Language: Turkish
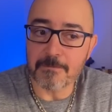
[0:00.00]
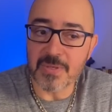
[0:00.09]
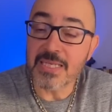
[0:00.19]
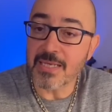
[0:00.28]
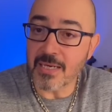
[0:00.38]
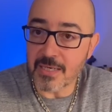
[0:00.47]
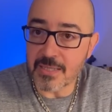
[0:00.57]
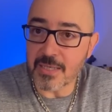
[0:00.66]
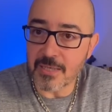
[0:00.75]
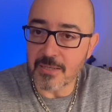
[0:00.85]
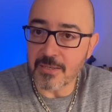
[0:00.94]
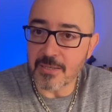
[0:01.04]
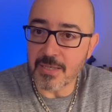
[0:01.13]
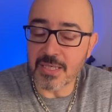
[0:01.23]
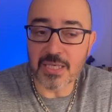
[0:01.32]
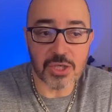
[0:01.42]
internete
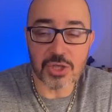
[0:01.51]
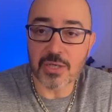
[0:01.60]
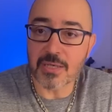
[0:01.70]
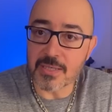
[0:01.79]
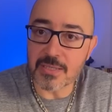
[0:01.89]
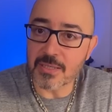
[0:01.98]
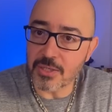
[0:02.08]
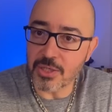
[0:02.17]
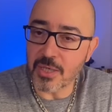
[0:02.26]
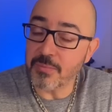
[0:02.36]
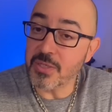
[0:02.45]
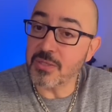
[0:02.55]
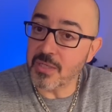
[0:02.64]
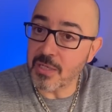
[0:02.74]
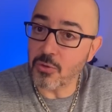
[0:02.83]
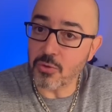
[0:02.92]
iki kişi arasında geçen bir
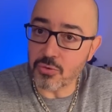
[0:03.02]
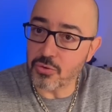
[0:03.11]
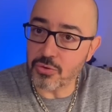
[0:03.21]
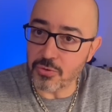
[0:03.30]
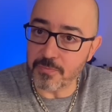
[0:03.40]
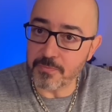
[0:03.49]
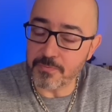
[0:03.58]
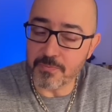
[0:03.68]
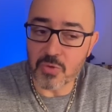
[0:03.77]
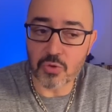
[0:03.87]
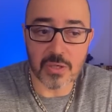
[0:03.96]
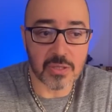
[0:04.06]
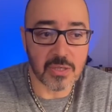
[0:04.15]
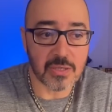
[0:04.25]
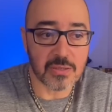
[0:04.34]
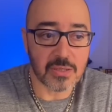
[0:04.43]
diyalog düştü. Şu
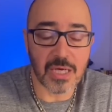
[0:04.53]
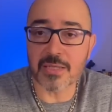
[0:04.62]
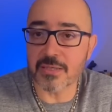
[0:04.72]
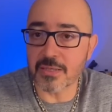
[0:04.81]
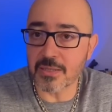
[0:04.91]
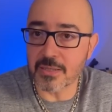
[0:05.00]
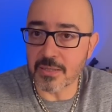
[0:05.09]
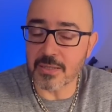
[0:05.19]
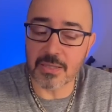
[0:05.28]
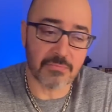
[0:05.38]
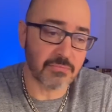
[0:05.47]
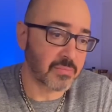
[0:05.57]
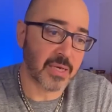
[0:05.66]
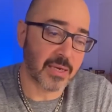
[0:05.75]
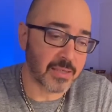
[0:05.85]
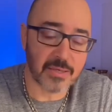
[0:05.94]
anda kaldırıldı
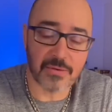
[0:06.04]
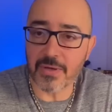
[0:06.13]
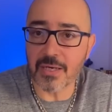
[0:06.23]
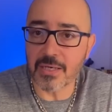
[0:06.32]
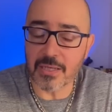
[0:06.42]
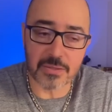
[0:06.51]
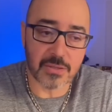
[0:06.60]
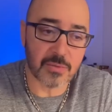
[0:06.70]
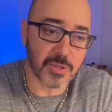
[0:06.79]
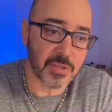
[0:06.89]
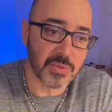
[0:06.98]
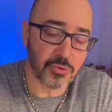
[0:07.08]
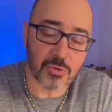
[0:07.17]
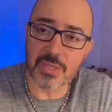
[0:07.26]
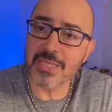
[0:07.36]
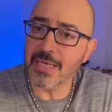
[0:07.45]
herhalde veya kaldırılmadı
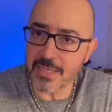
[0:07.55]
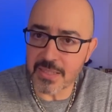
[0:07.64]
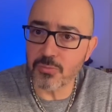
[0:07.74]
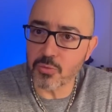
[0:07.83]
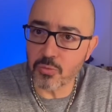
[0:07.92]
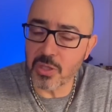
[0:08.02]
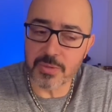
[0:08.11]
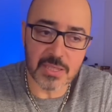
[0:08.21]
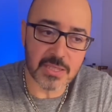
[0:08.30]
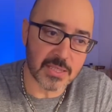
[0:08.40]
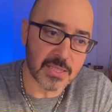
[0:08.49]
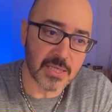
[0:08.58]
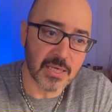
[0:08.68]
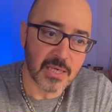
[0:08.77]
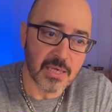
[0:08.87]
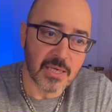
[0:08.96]
bilmiyorum. İnternette bunu bulabilirsiniz.
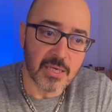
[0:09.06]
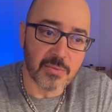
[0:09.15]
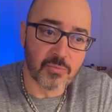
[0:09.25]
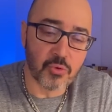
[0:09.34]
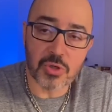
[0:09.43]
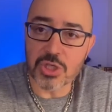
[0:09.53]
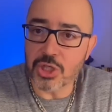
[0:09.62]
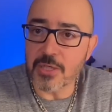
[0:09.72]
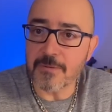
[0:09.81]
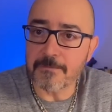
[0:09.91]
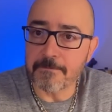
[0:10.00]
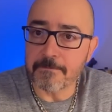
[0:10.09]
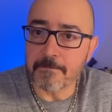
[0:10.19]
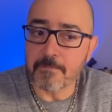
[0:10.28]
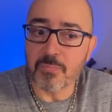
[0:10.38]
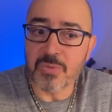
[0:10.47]
Bu kişi
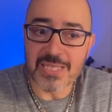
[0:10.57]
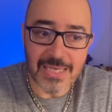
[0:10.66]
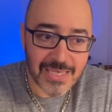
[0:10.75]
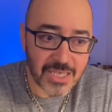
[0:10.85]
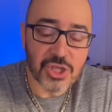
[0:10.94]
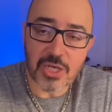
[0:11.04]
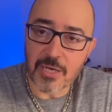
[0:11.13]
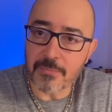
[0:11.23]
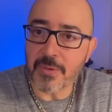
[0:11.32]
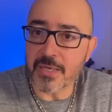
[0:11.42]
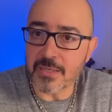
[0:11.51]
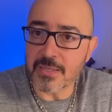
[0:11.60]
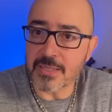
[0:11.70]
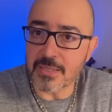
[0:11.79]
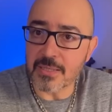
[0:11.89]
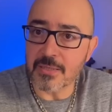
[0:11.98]
bize linç
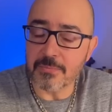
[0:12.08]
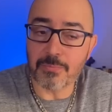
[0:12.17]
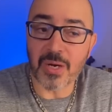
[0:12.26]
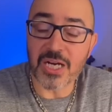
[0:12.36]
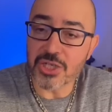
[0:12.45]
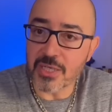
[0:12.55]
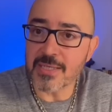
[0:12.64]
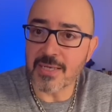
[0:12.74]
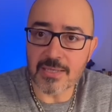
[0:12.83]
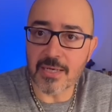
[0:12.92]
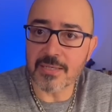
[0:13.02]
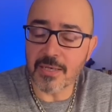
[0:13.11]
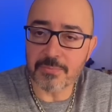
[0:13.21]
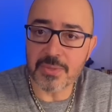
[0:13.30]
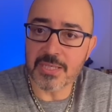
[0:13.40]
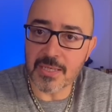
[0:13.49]
kampanyasını
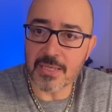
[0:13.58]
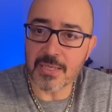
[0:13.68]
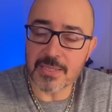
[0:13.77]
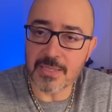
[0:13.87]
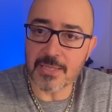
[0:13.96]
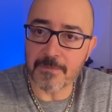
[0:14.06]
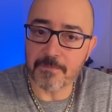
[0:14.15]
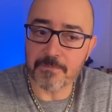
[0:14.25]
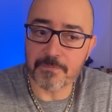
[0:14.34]
başlatanlardan bir tanesiydi.